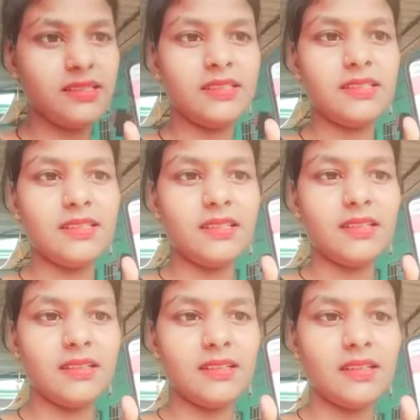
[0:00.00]
लीजिए
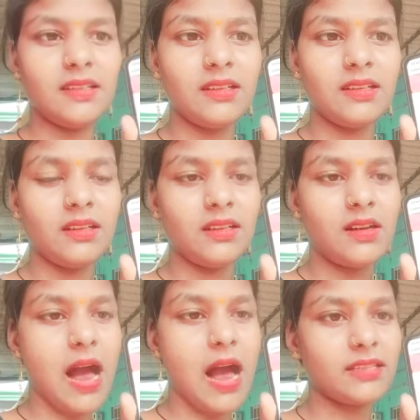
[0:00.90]

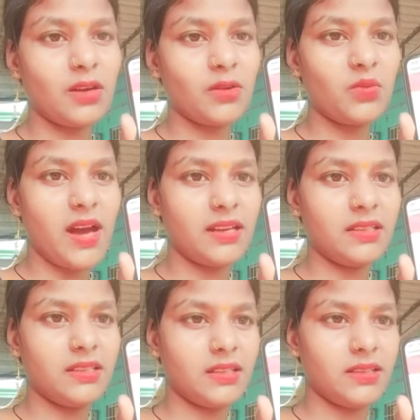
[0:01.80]
और आशा कुमारी
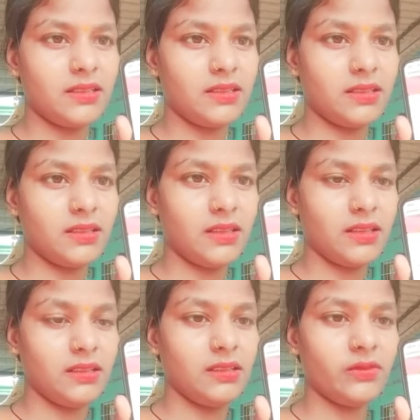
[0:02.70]
चैनल से है
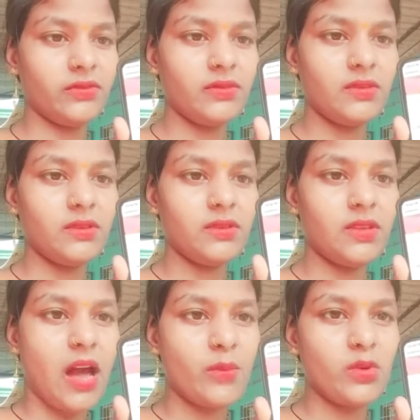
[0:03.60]
ये
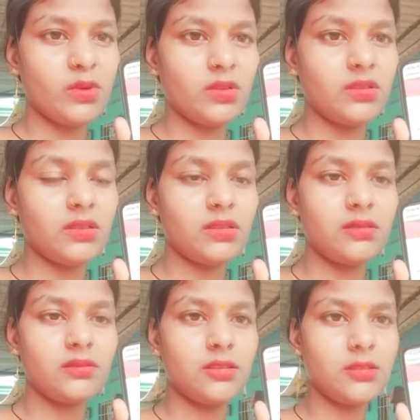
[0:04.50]
आप लोग
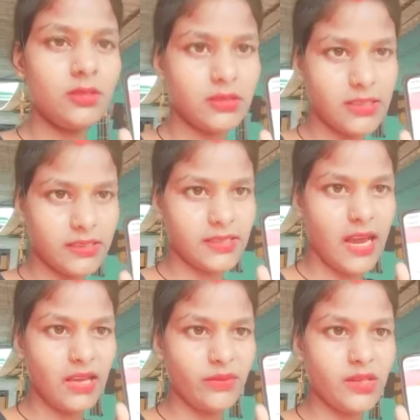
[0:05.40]
कुछ लोग
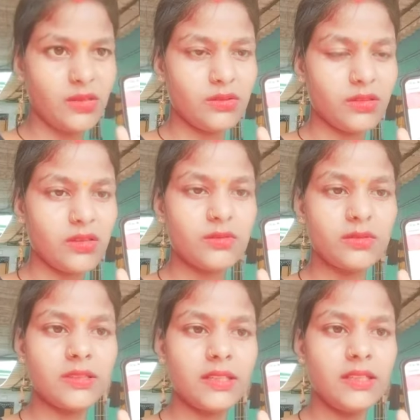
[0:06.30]
सब्सक्राइब किए होंगे
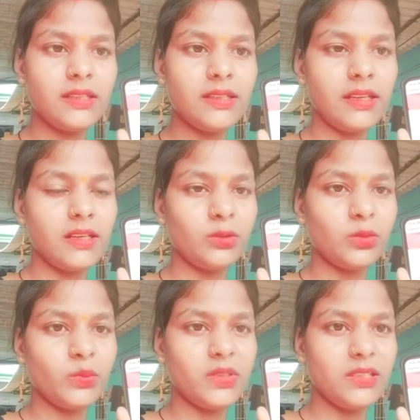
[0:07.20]
कुछ नहीं किए हैं तो
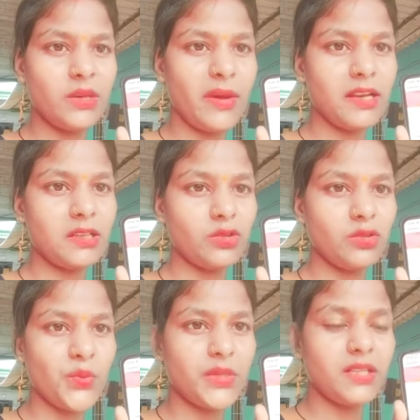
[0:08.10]
प्लीज़ हमारे जो
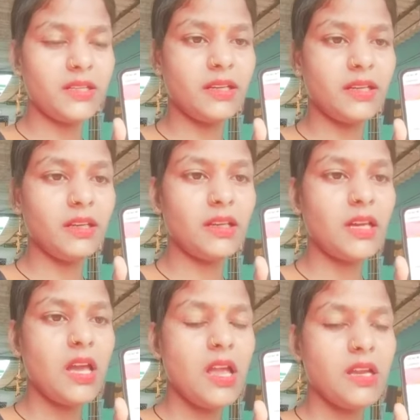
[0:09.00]
भी फ्रेंड है
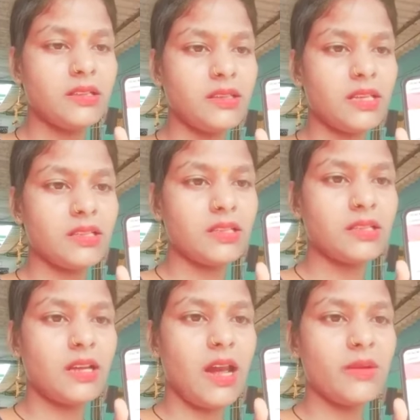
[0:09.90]
इनका
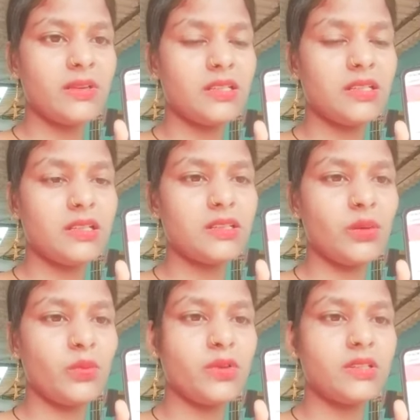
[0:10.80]
सब्सक्राइब कीजिए
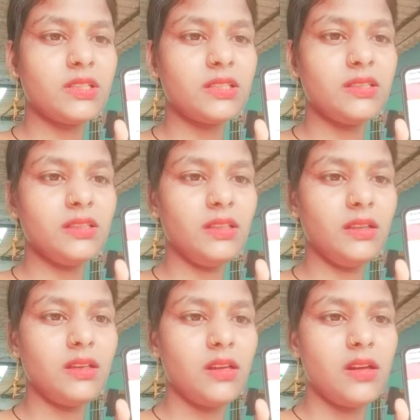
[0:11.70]
सपोर्ट कीजिए
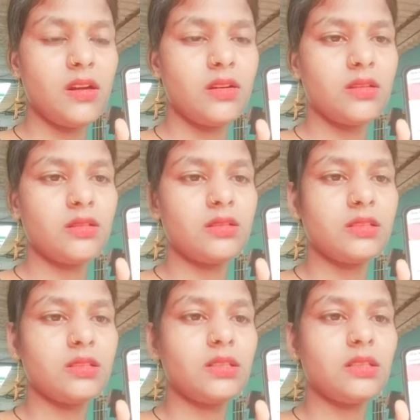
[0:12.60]
और